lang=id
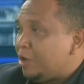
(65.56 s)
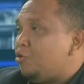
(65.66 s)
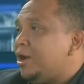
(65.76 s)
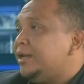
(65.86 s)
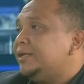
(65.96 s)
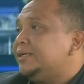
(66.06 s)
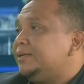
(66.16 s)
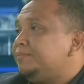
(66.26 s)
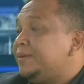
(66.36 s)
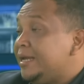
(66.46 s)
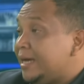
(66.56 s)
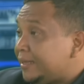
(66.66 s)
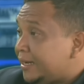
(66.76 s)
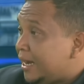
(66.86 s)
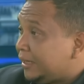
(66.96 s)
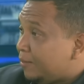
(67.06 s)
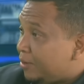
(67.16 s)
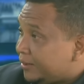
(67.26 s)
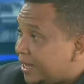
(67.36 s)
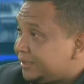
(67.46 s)
melakukan uh, peningkatan
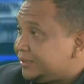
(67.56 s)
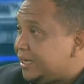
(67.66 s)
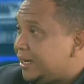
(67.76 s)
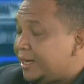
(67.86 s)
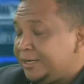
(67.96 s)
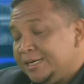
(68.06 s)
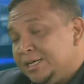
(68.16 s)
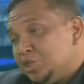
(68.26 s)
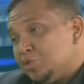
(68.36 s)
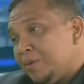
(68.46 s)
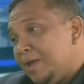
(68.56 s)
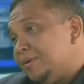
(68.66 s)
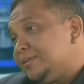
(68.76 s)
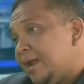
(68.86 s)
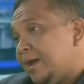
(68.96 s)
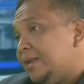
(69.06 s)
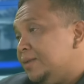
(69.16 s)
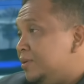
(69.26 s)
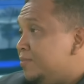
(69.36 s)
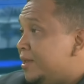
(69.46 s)
elektabilitas ya kan supaya masyarakat
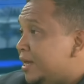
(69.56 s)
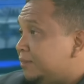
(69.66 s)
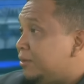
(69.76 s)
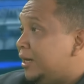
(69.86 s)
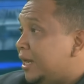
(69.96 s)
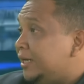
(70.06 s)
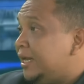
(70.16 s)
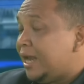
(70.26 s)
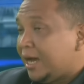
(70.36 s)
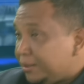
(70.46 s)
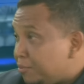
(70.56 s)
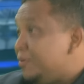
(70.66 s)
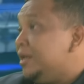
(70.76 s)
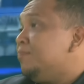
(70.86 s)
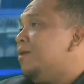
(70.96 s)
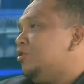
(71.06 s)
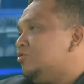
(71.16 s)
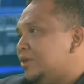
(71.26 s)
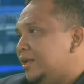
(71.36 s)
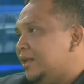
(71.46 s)
lebih banyak mengenal dan akan memilih Bang
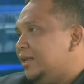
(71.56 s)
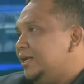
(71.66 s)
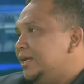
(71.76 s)
Yusril.